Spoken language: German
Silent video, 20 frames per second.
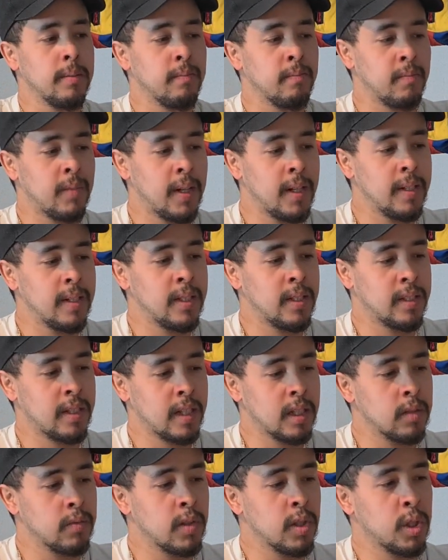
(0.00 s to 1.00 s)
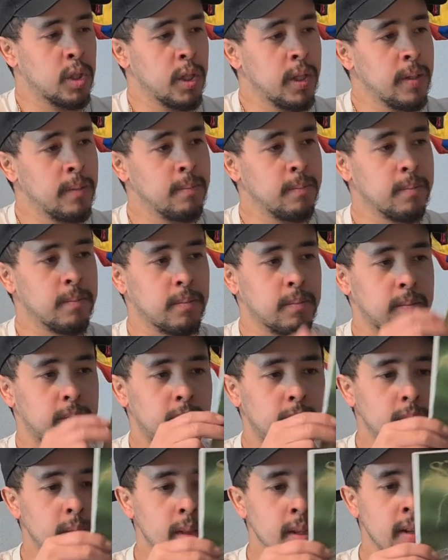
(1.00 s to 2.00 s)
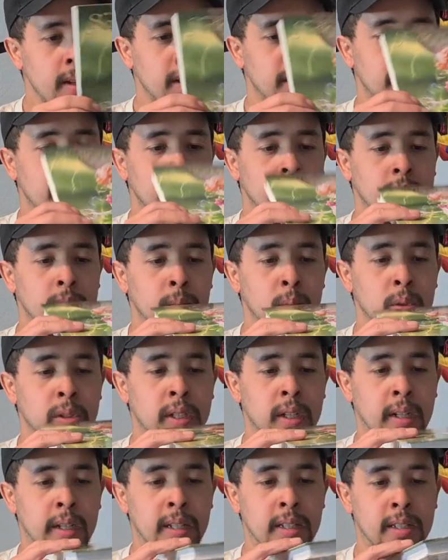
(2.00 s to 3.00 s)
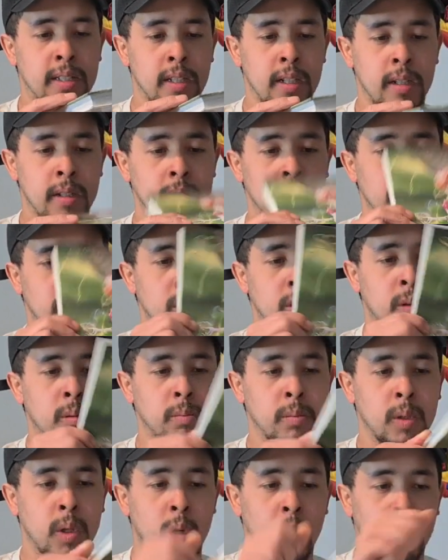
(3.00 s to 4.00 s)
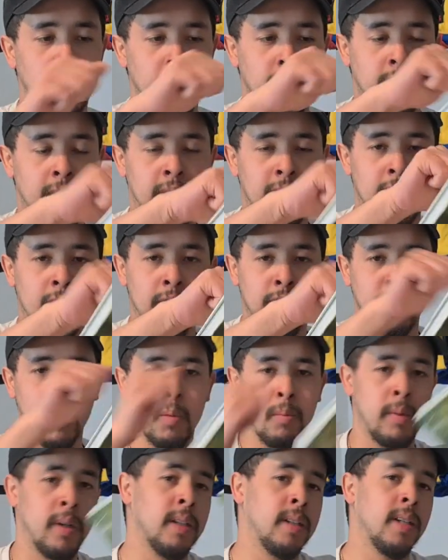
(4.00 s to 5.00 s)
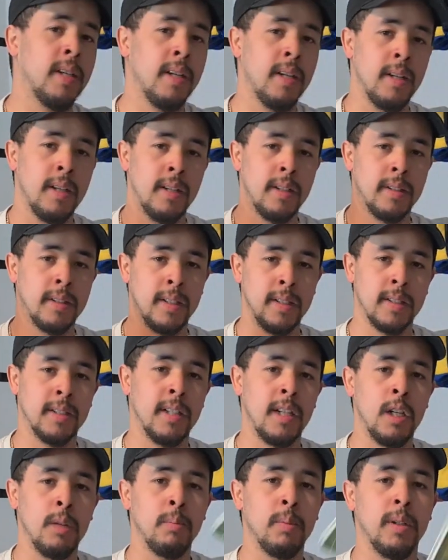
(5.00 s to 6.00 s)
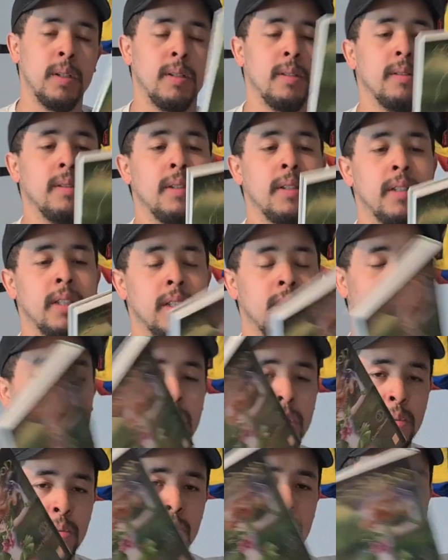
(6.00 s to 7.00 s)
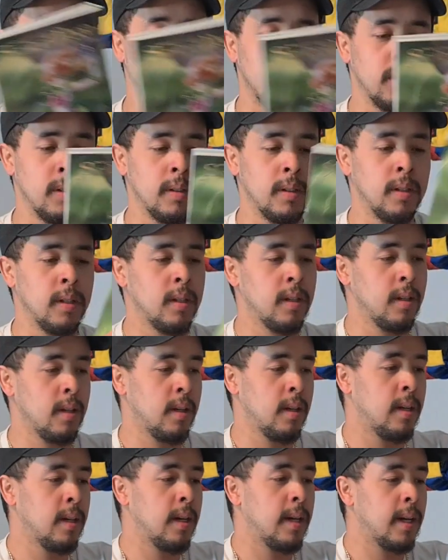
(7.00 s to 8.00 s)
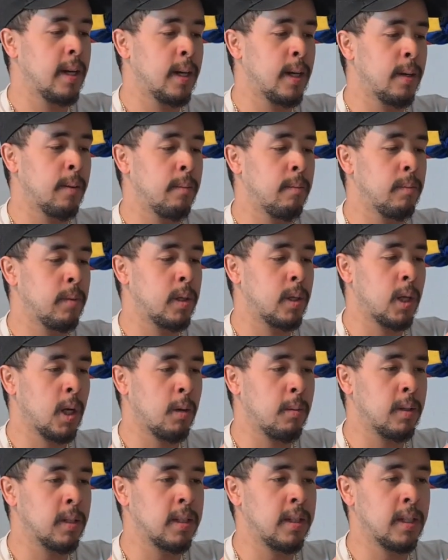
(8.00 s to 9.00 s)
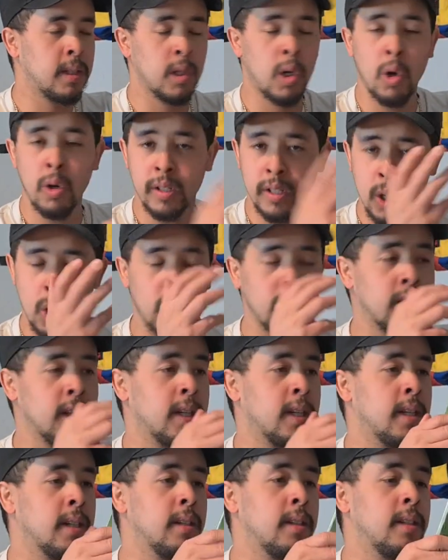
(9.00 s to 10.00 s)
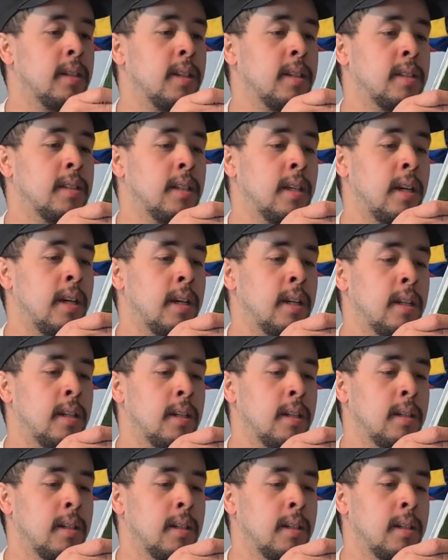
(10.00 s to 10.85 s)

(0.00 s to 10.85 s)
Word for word: Weil ich kann es verstehen, das Ganze muss da glitzern, das kommt auch in Hardgabe-Format. Deshalb ist es halt so. Ähm, ich glaube, das liegt auch, auch daran, dass der